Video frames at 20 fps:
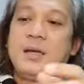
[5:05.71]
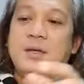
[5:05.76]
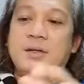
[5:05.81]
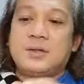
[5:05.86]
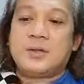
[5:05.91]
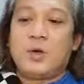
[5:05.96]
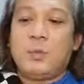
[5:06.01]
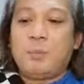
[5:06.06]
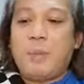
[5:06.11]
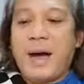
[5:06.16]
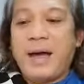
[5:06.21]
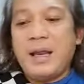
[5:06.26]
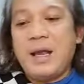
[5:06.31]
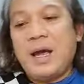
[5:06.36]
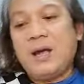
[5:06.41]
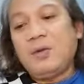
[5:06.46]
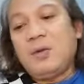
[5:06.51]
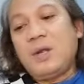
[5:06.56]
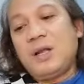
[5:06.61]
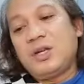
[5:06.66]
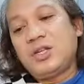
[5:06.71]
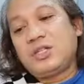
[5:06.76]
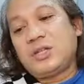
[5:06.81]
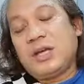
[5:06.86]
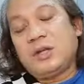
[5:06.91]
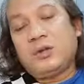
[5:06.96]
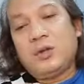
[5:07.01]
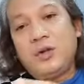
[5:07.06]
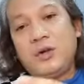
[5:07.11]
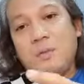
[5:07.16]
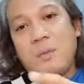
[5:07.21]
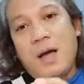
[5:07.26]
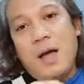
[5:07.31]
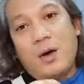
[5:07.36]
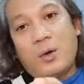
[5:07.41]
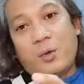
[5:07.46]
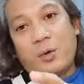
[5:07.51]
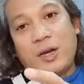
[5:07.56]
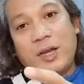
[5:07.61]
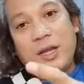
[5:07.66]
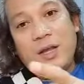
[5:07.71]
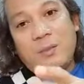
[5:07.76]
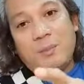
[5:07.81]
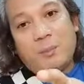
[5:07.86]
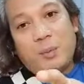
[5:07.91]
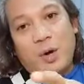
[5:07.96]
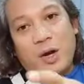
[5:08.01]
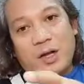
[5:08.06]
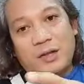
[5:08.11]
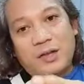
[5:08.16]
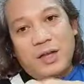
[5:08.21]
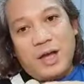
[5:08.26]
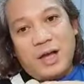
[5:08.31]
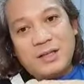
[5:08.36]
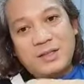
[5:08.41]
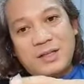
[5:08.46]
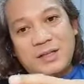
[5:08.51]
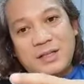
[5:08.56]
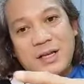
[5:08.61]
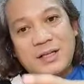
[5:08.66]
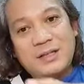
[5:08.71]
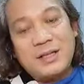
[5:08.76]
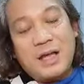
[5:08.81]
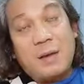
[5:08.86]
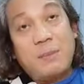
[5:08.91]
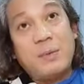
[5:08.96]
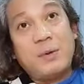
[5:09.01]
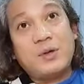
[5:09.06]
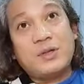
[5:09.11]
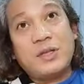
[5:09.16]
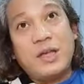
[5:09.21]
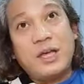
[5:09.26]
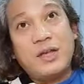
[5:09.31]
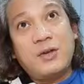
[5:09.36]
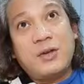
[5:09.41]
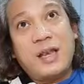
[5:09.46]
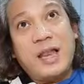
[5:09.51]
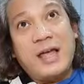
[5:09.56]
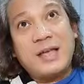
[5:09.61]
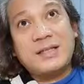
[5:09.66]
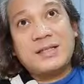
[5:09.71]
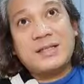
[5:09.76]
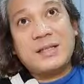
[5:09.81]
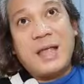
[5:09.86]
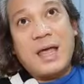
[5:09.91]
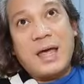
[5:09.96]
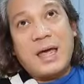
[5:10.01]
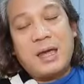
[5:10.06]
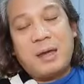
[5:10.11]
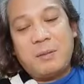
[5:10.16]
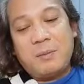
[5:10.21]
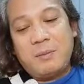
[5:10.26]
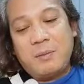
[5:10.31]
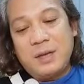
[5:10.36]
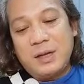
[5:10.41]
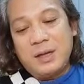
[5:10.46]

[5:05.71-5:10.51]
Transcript: So, parang ano lang siya, ito yung mga Korean products na sinasabi ko sa inyo last time